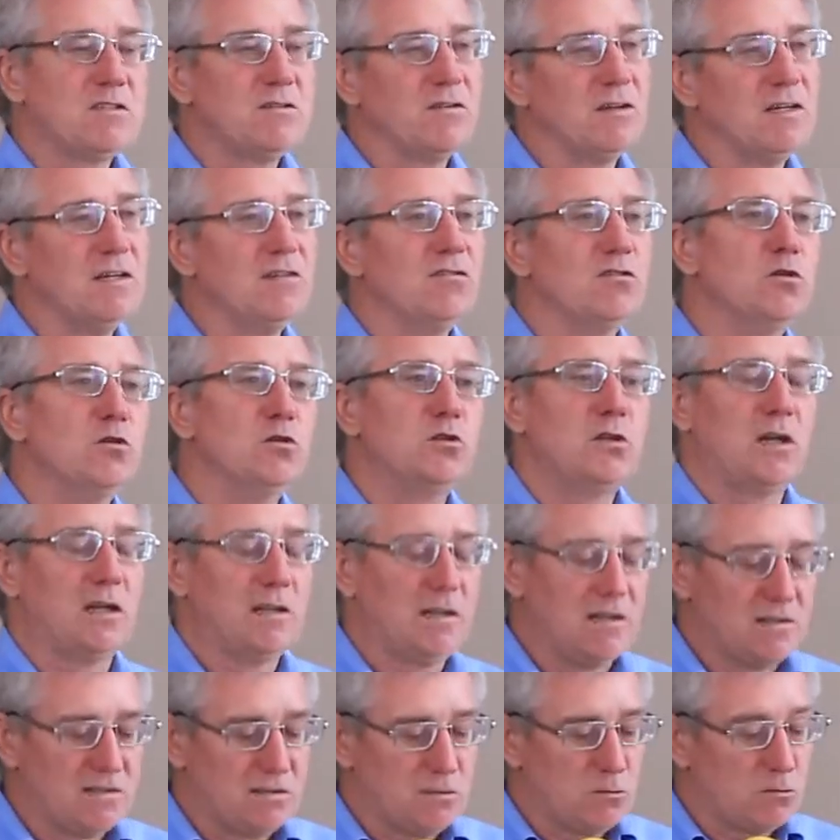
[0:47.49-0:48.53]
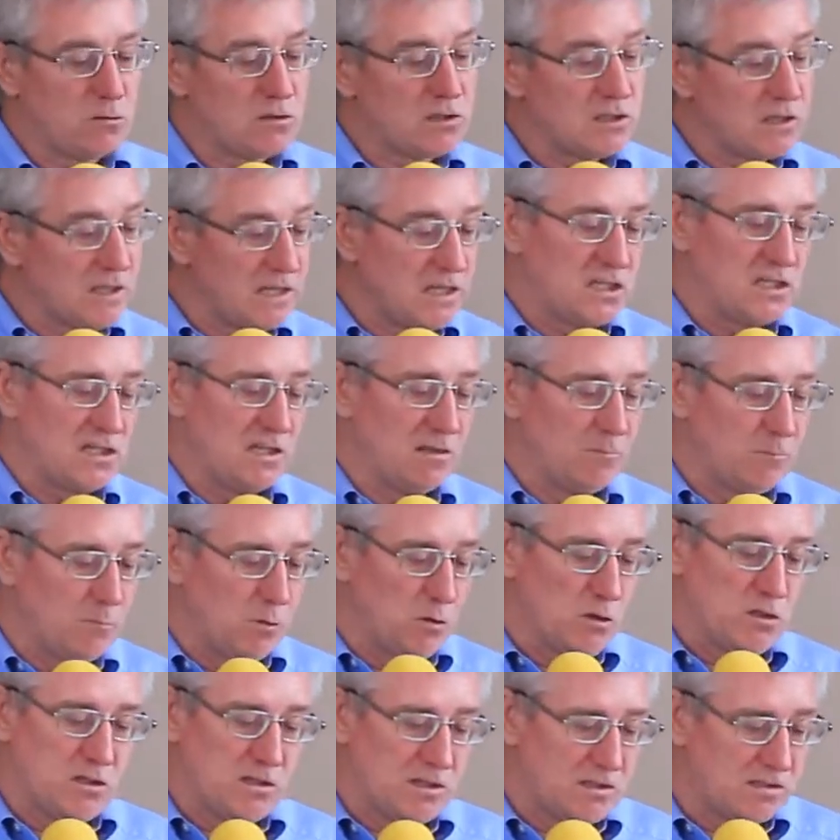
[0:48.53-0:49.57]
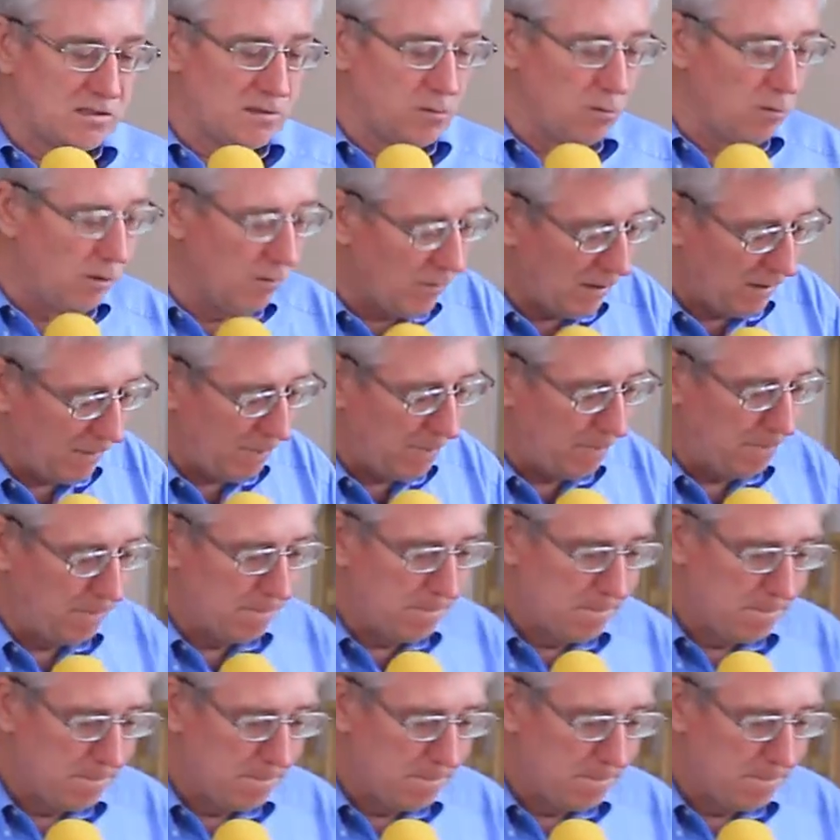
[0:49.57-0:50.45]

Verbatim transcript: своей внутренностью слышал Божье Слово,